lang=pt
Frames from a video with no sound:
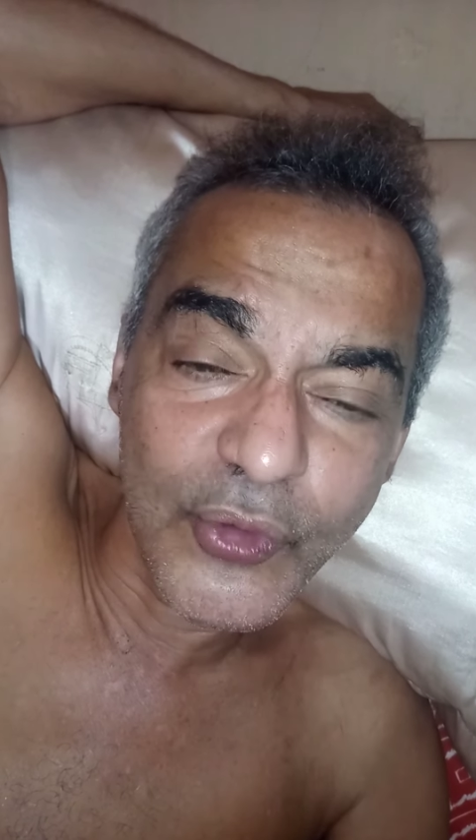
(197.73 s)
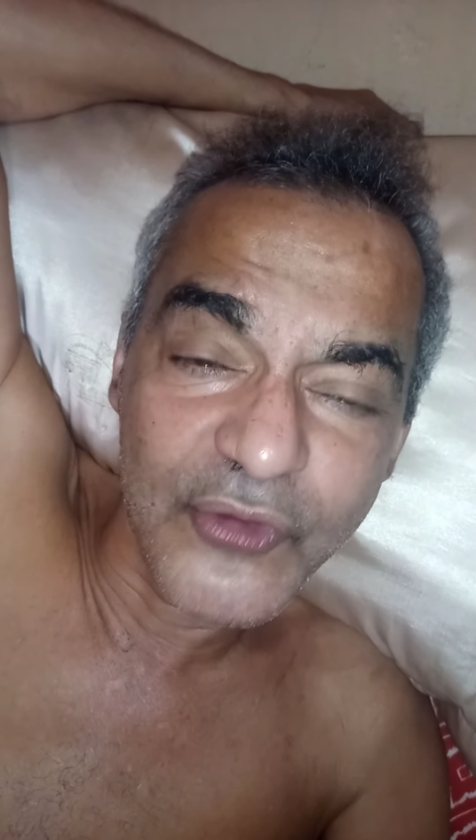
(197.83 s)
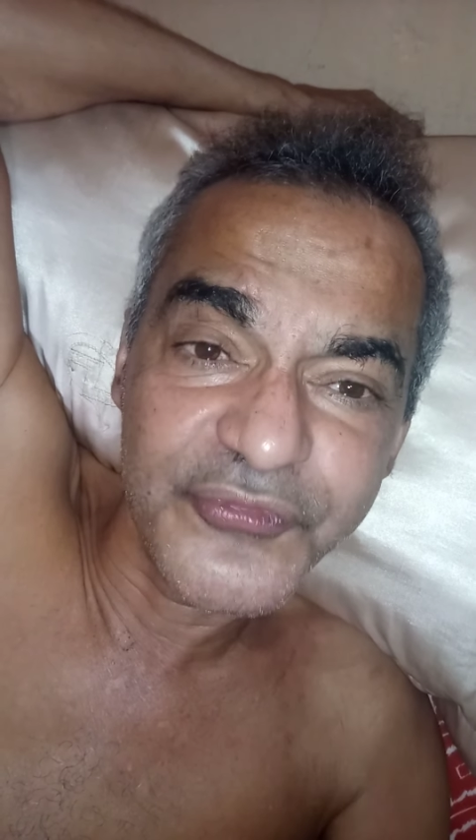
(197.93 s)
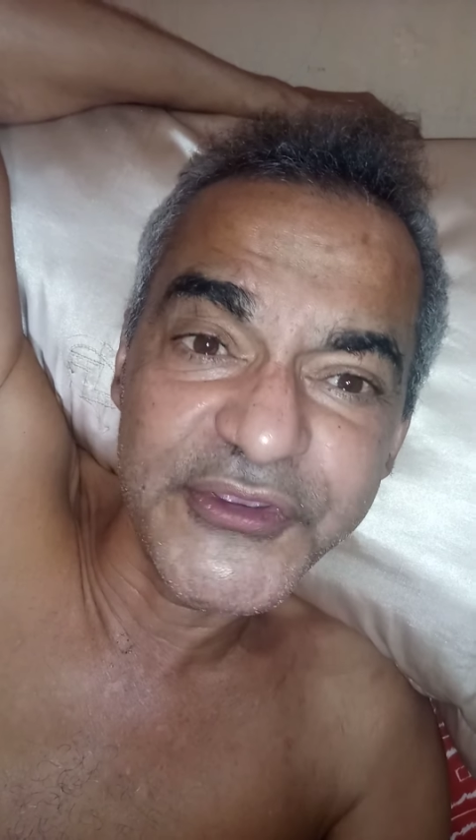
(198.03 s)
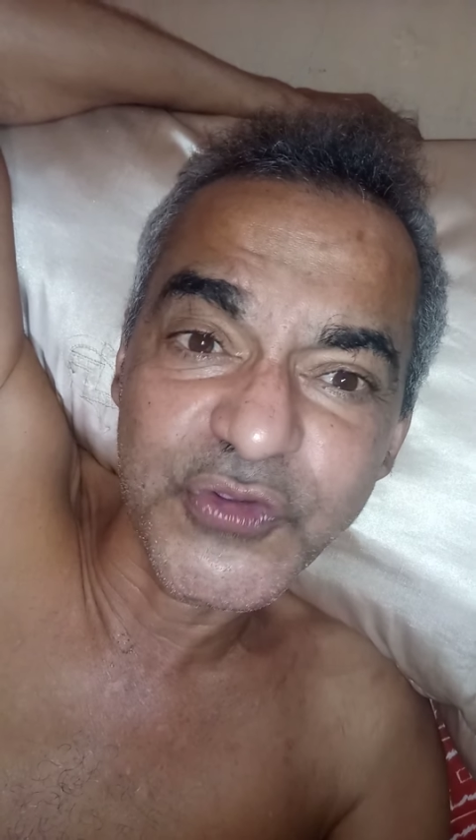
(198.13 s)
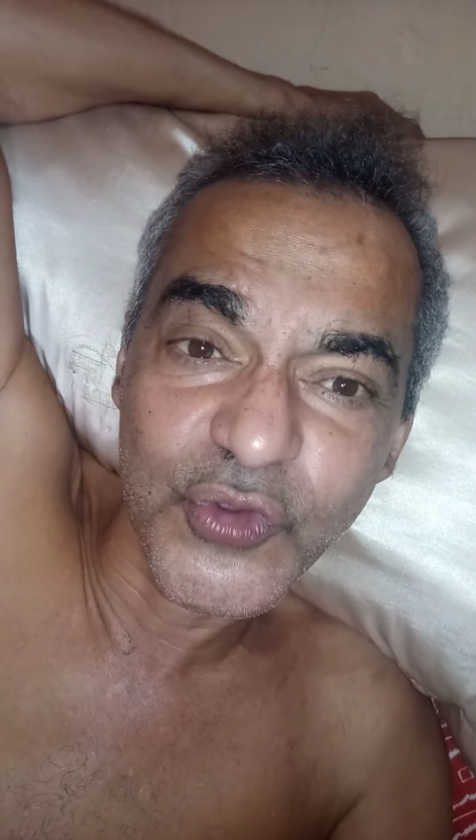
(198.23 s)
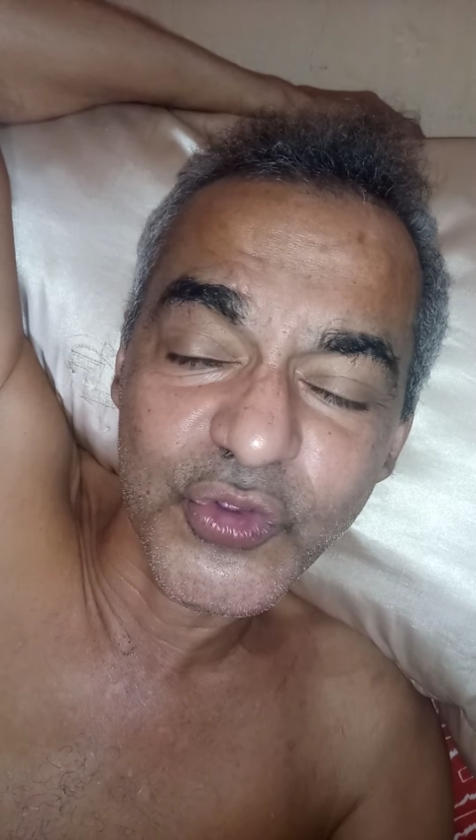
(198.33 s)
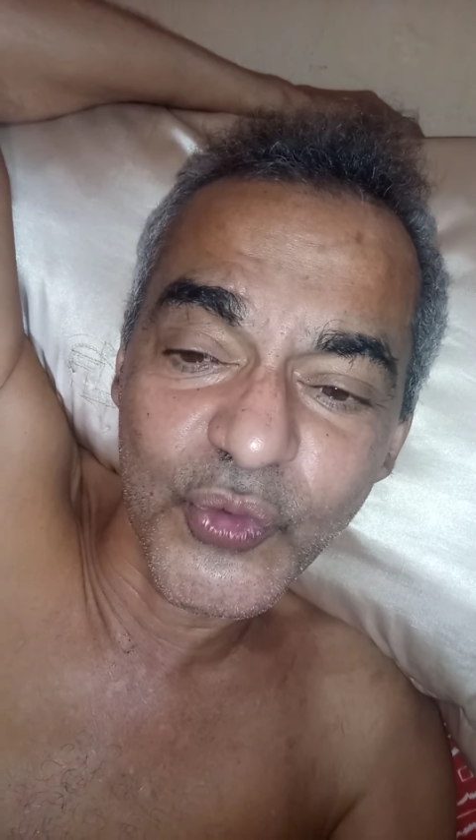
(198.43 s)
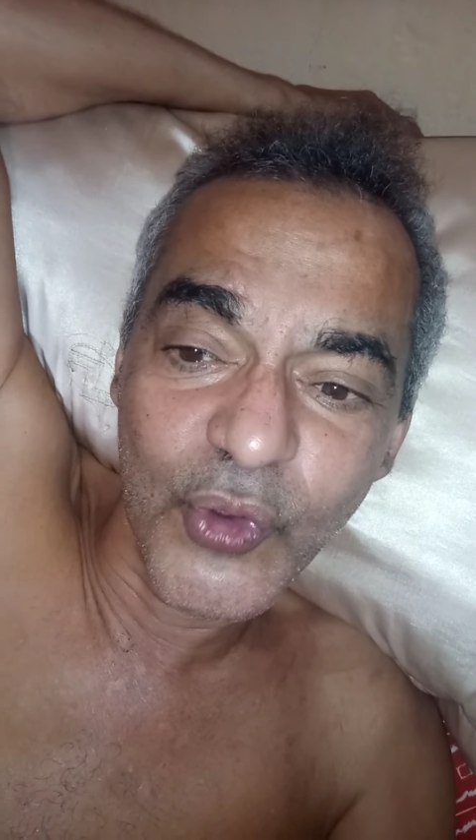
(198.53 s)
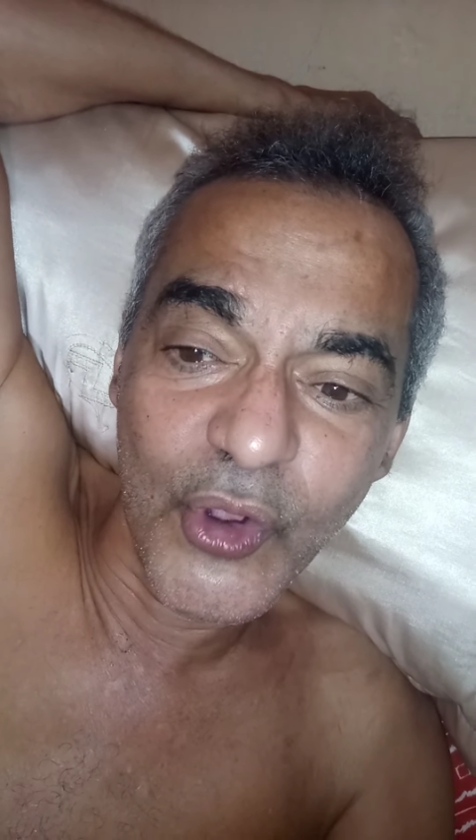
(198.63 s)
que eu fiz
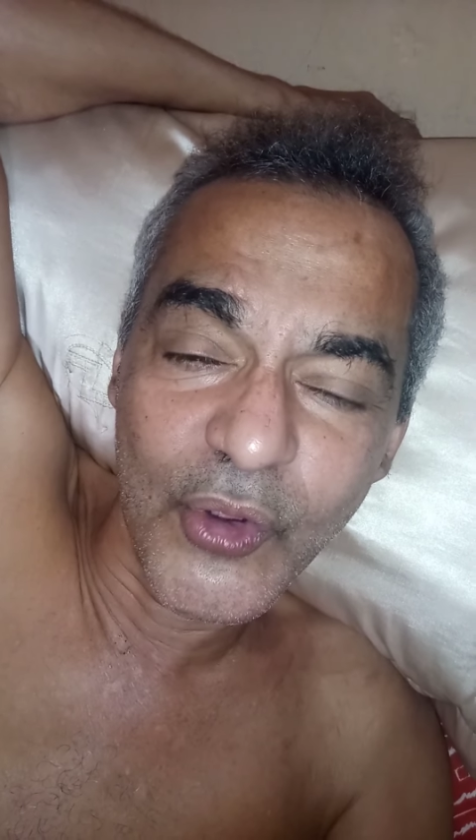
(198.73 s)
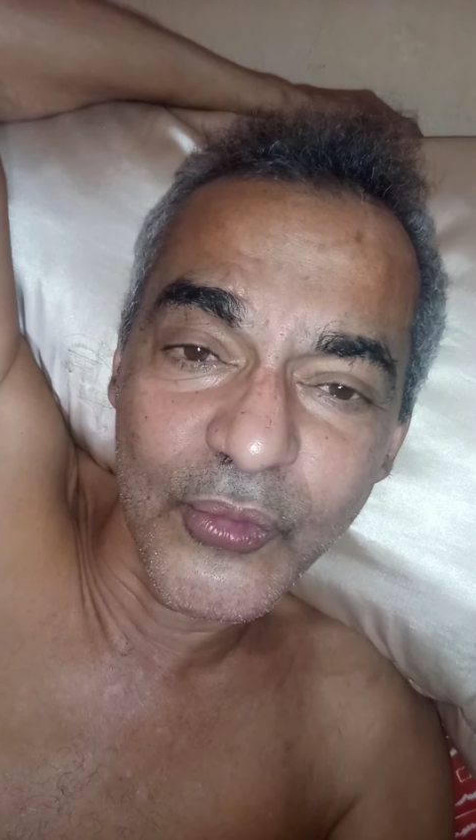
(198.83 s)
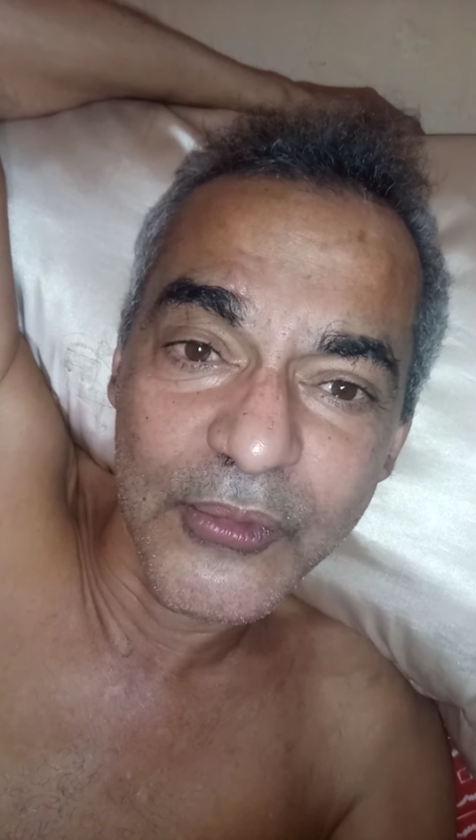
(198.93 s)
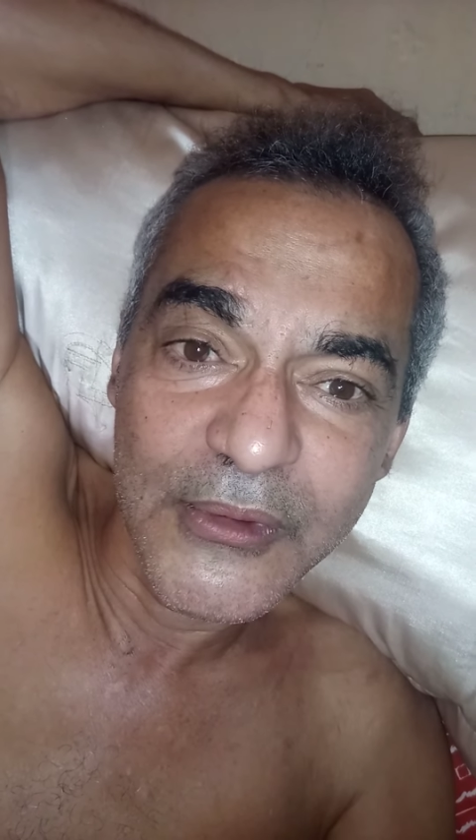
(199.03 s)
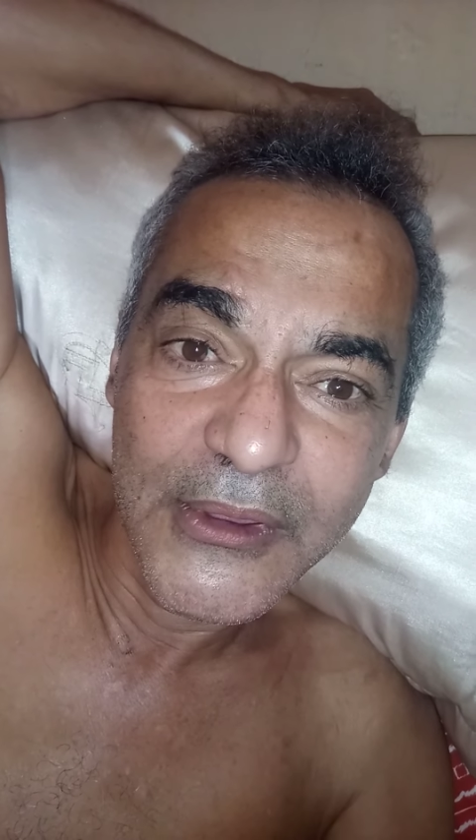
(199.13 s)
outro gol,